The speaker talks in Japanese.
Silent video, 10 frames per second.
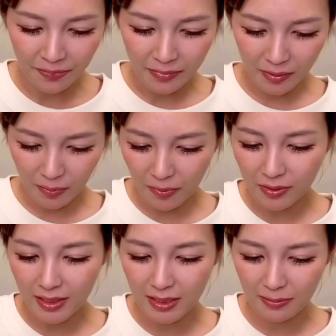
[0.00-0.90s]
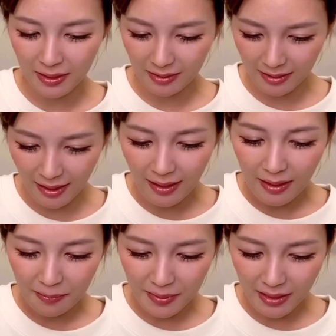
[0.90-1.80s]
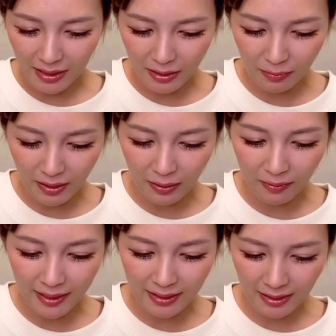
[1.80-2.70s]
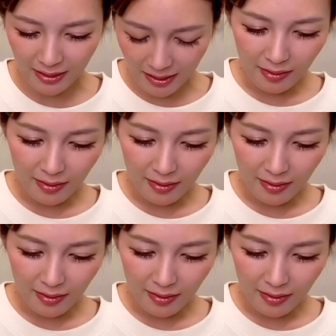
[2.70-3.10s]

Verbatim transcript: どもってしまってみんなに笑われたり